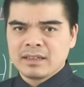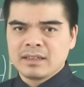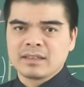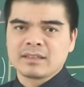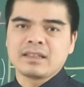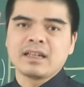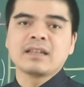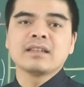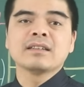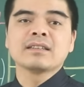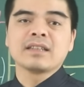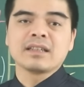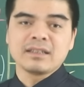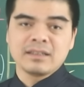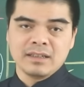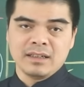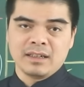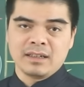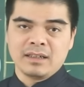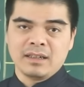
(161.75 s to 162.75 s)
Được tăng lương
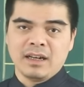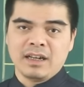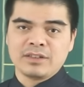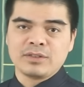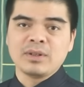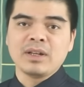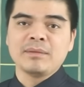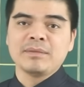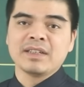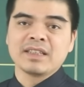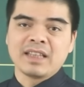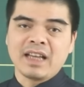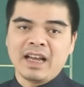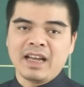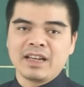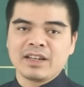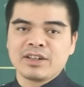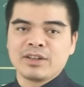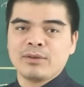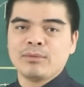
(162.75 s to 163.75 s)
tăng thưởng ở chỗ làm hiện
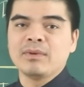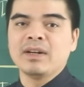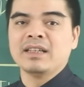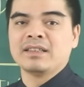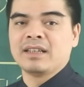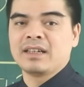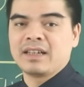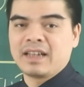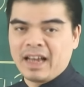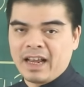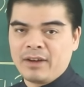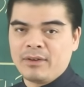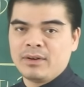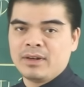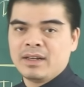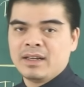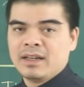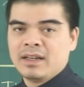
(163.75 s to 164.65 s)
tại cũng là rất cao.